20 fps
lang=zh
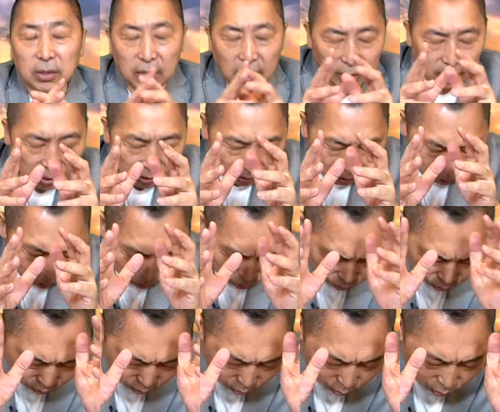天哪，就
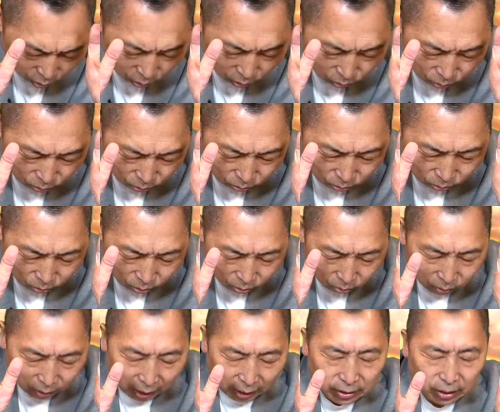就是对对
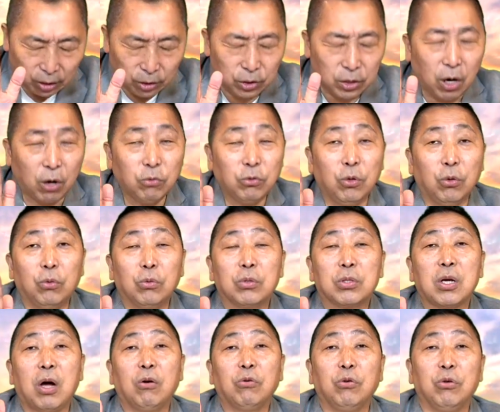我来讲超有
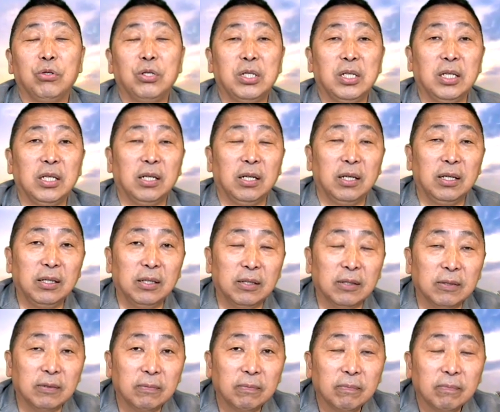超有吸引力
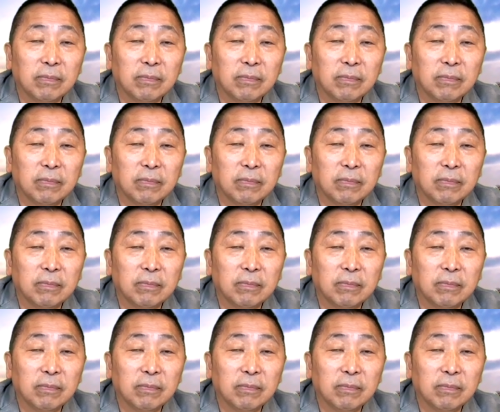的，